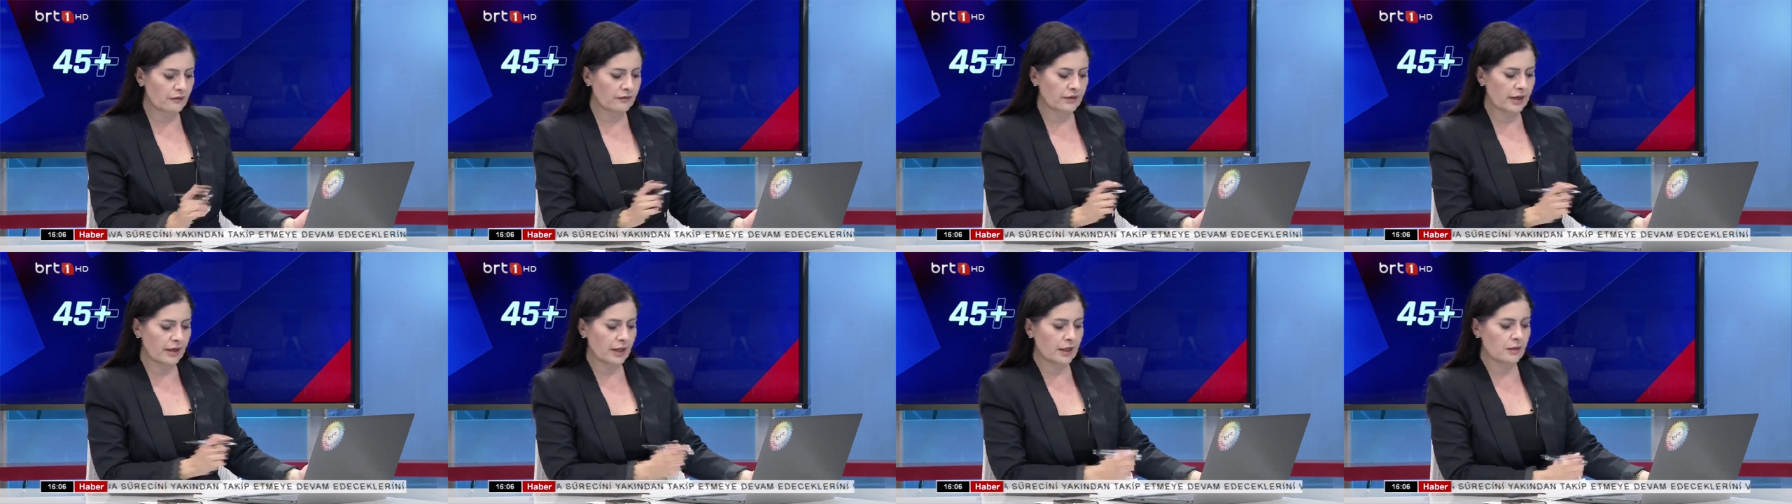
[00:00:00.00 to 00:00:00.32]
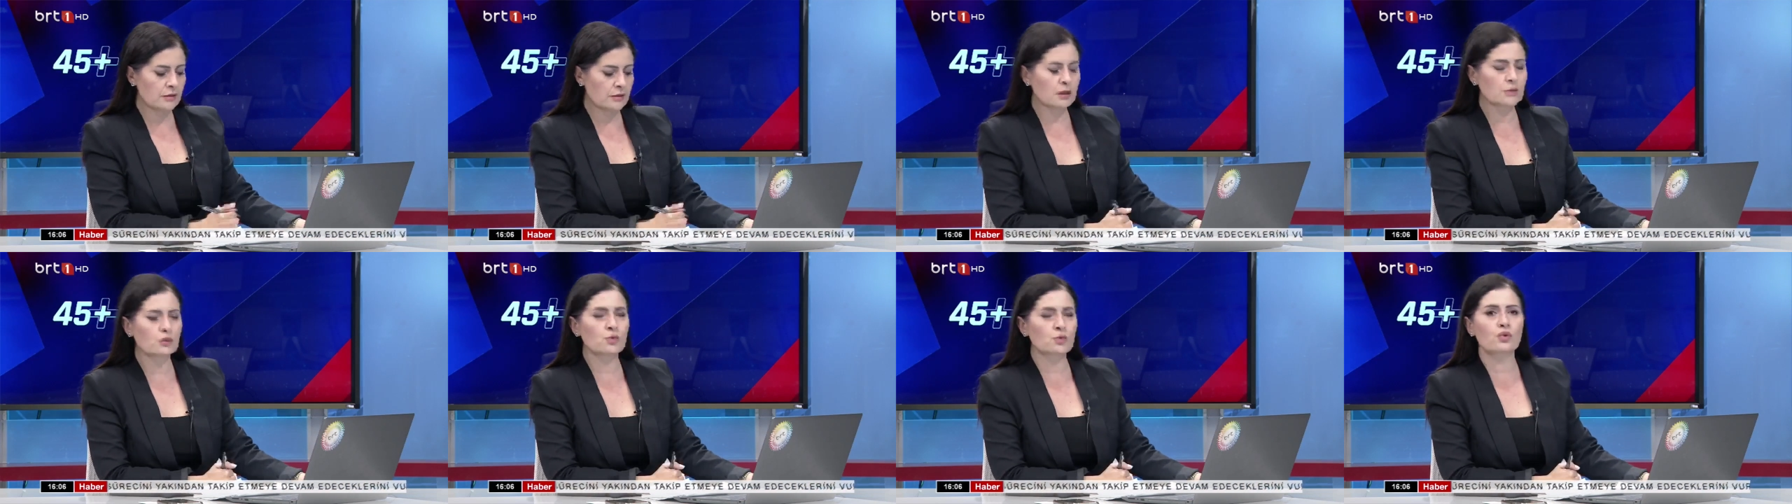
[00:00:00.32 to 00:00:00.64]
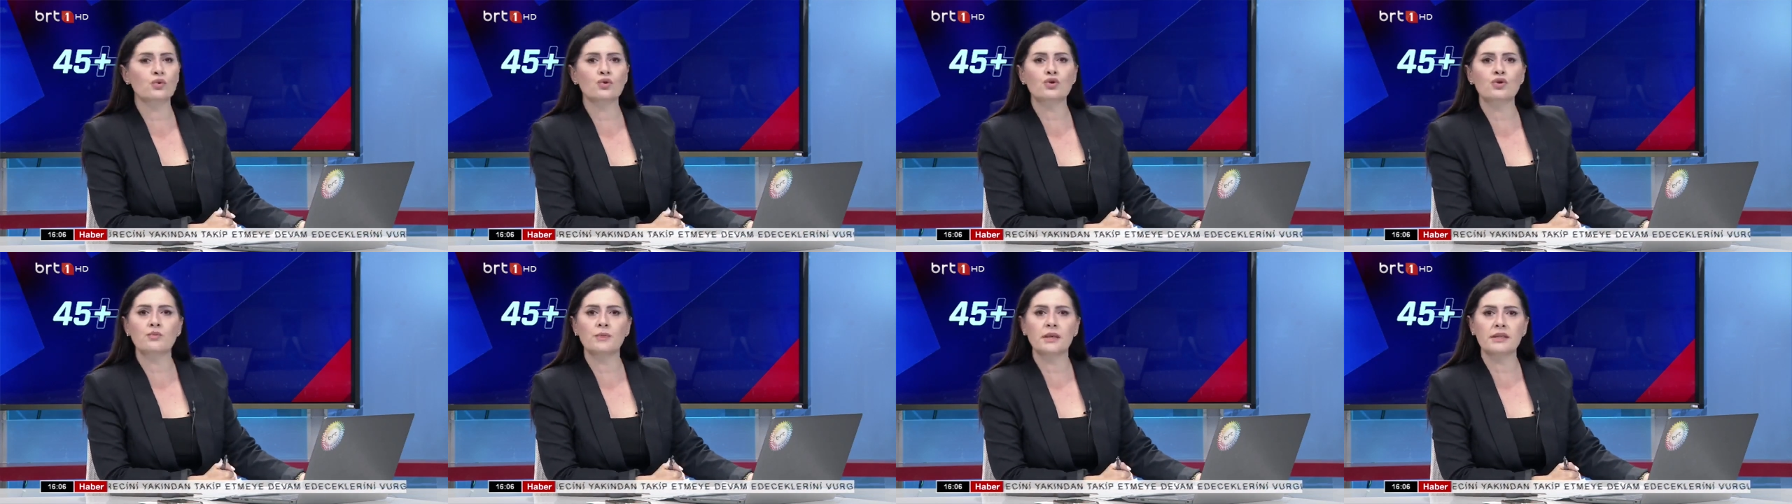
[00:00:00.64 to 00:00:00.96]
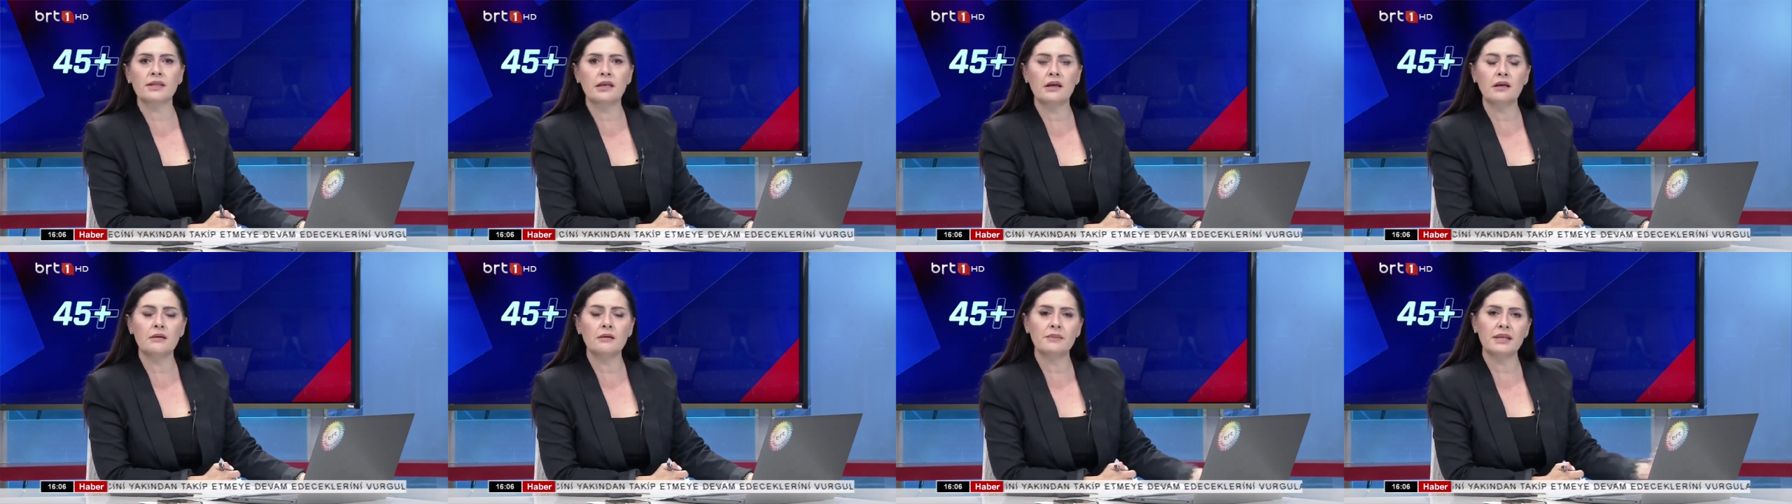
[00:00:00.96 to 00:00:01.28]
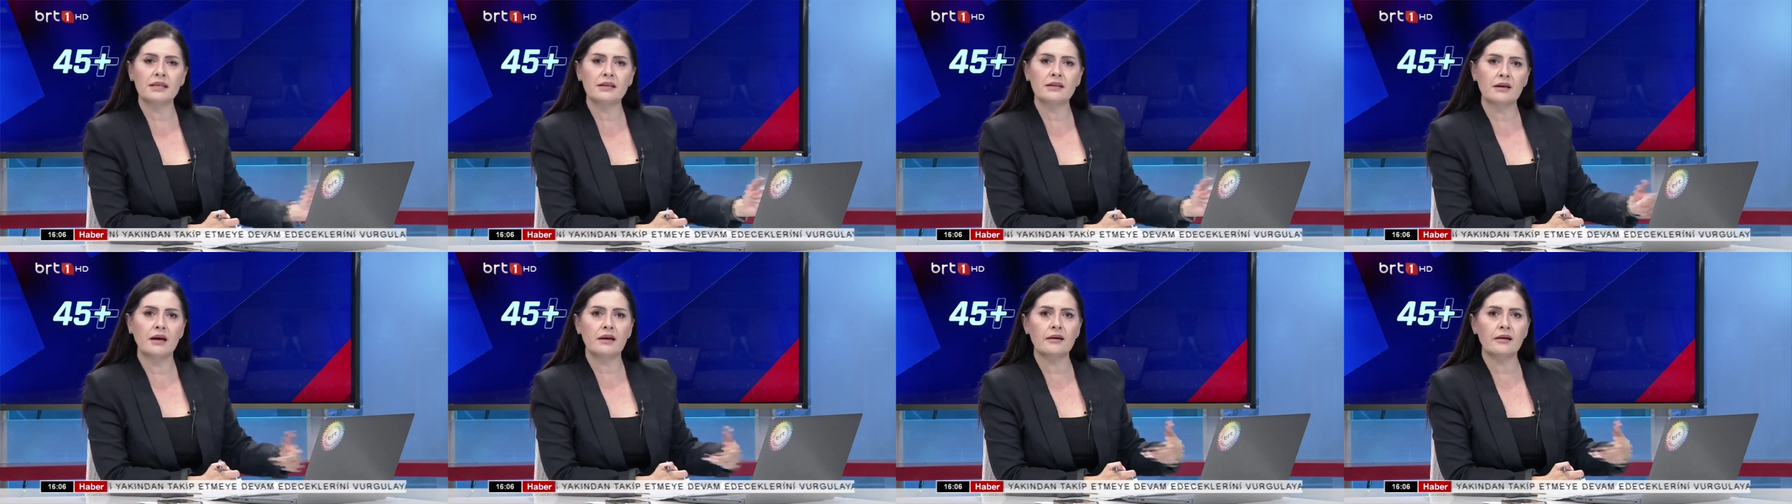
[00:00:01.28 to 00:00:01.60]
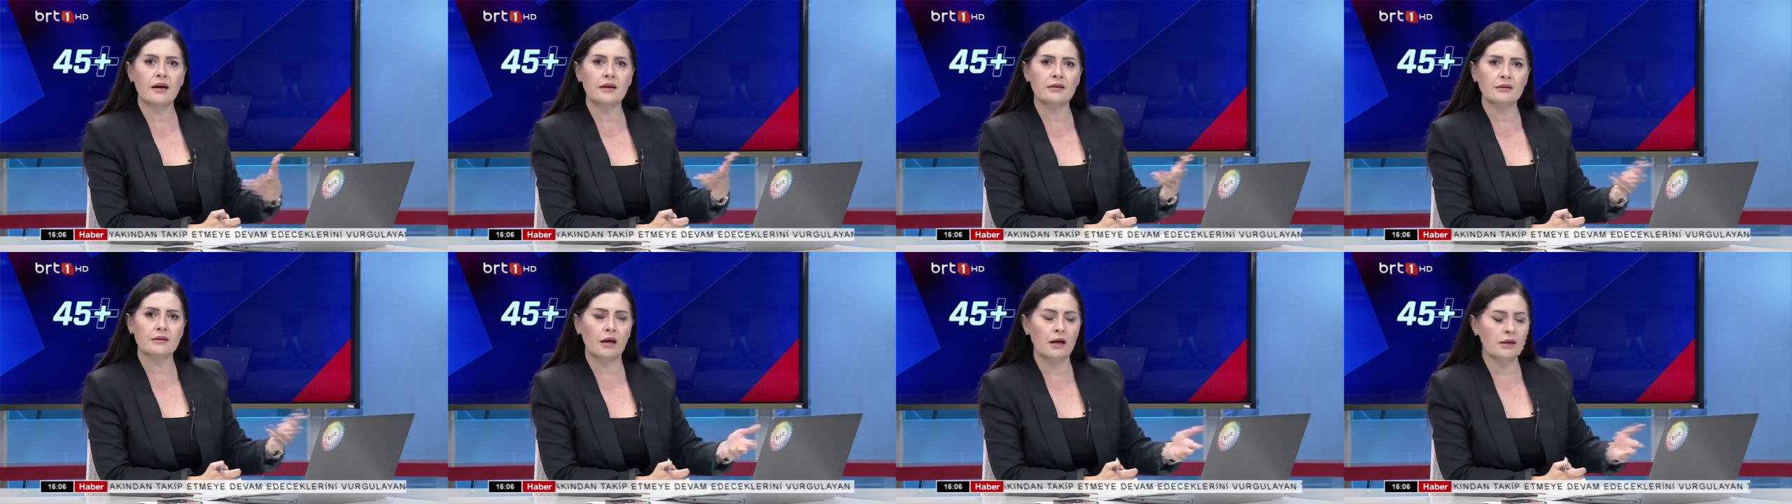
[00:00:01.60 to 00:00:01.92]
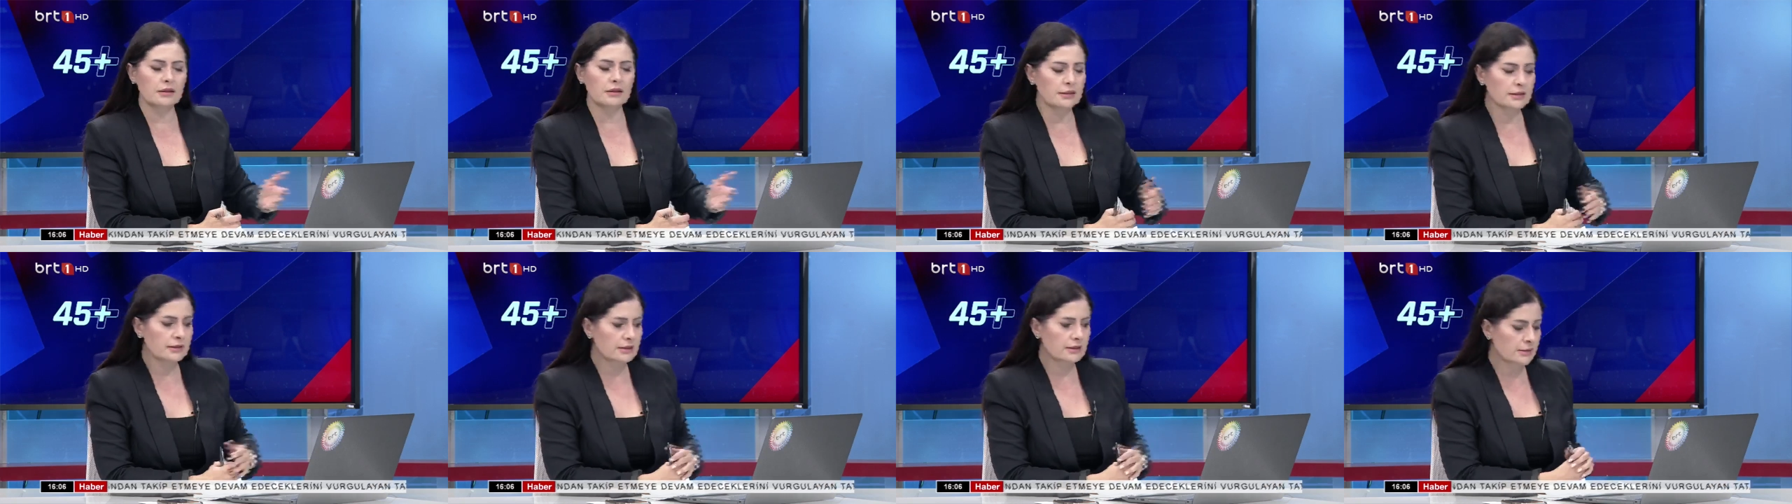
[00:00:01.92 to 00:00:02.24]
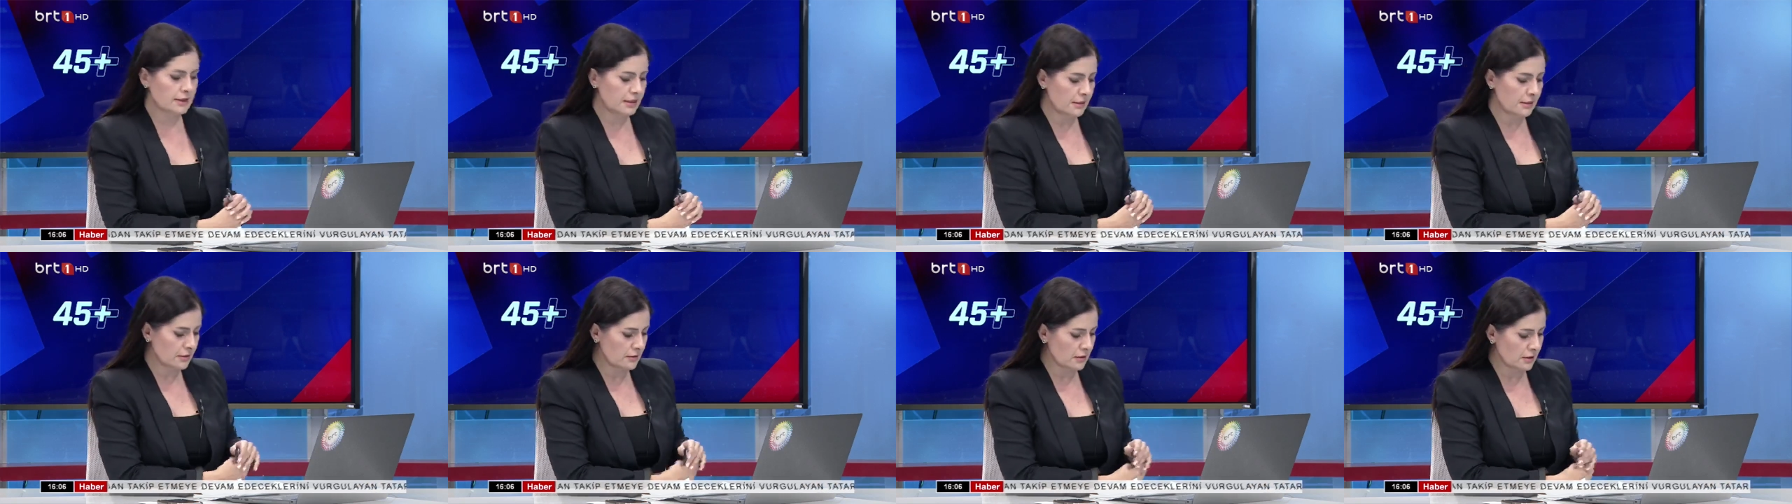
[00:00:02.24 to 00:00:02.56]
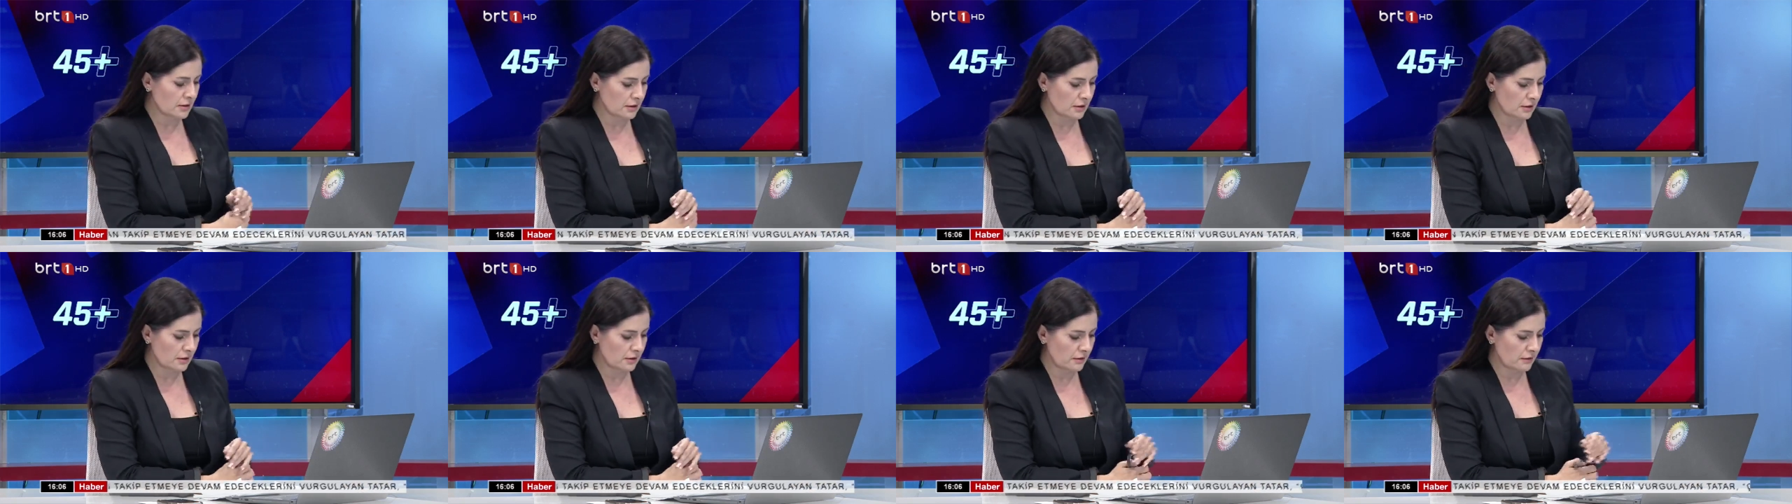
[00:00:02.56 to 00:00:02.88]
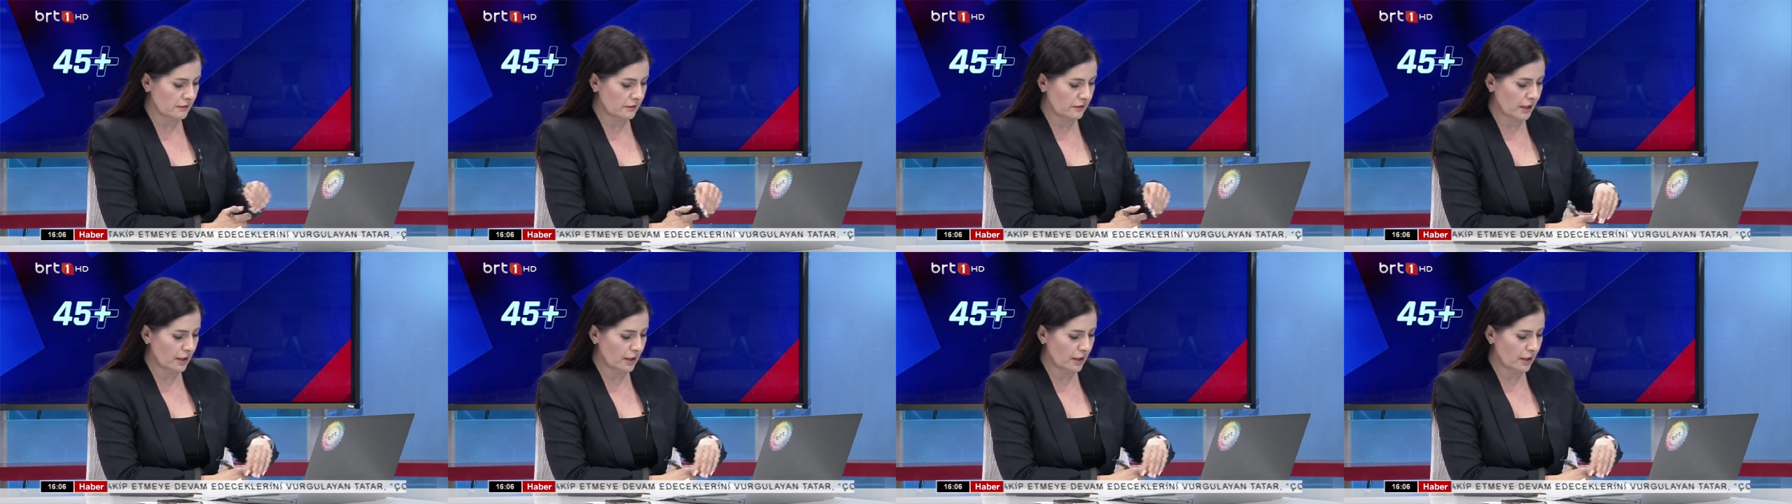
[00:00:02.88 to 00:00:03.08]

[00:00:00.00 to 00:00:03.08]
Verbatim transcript: ve duruşmada bir karar alındı e,